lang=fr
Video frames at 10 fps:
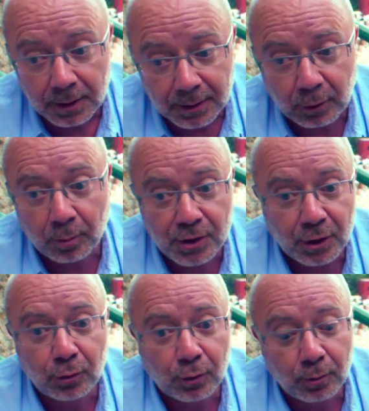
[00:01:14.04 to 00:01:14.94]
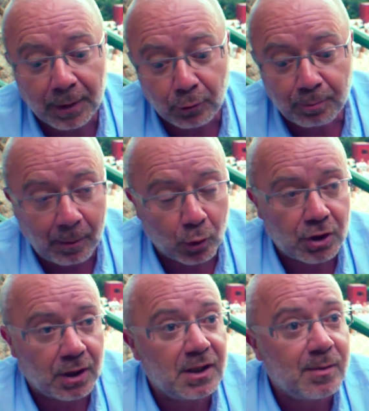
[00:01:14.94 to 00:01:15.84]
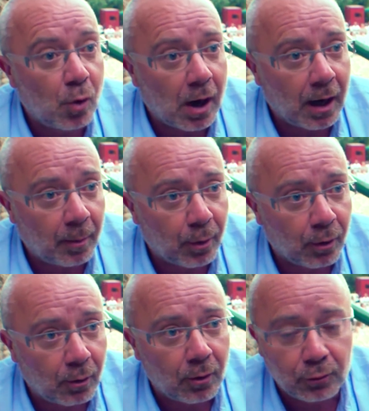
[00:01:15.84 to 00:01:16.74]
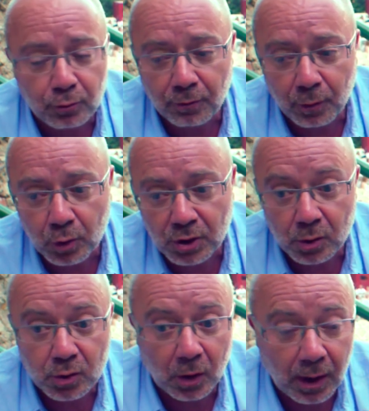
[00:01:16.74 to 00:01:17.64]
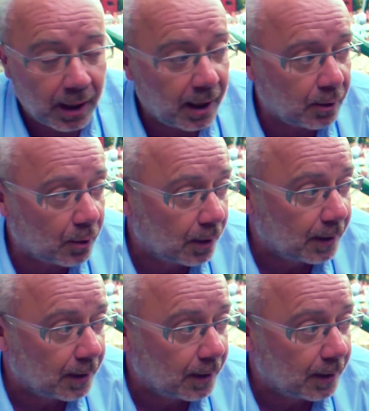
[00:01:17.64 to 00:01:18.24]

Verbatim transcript: d'être obligé bah, de, ne pas manger ni boire pendant du lever au coucher du soleil, euh,